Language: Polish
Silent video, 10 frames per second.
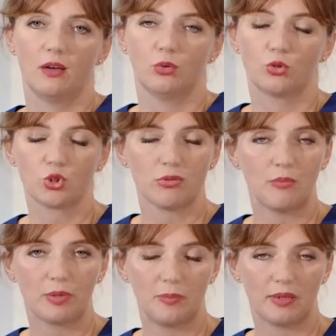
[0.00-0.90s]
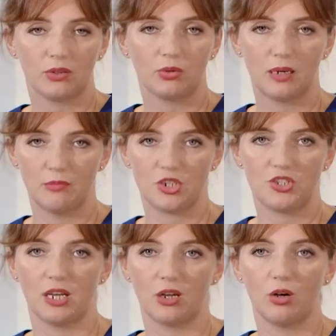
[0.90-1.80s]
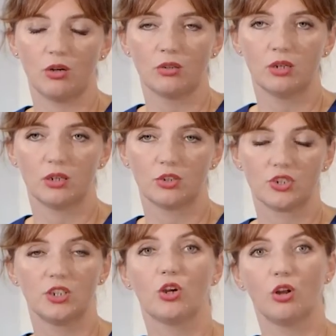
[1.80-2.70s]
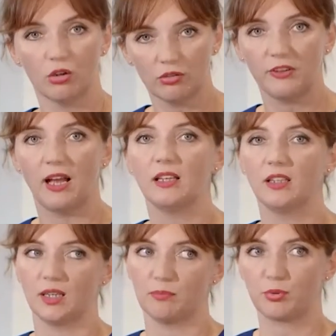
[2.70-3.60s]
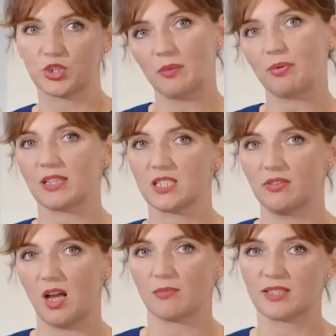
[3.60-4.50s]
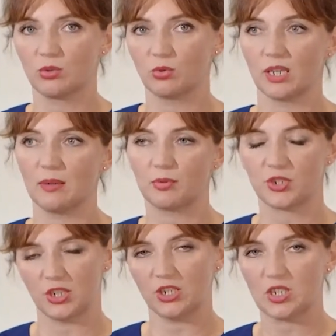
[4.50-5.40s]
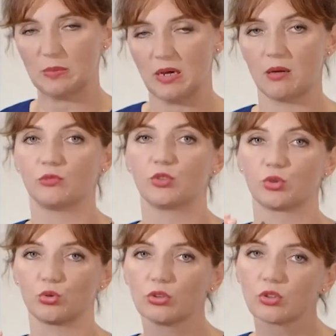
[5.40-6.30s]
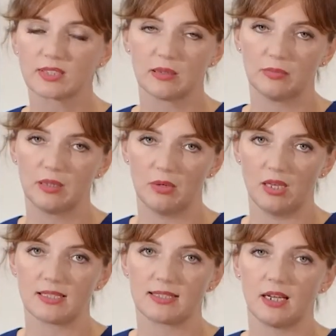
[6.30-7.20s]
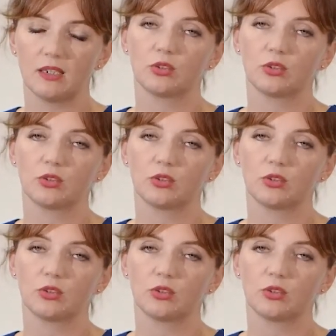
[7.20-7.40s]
Użyłam preparatu chemicznego, czyli kolokwialnie przepracowałam skórę, przegrzebałam trudno dostępne miejsca,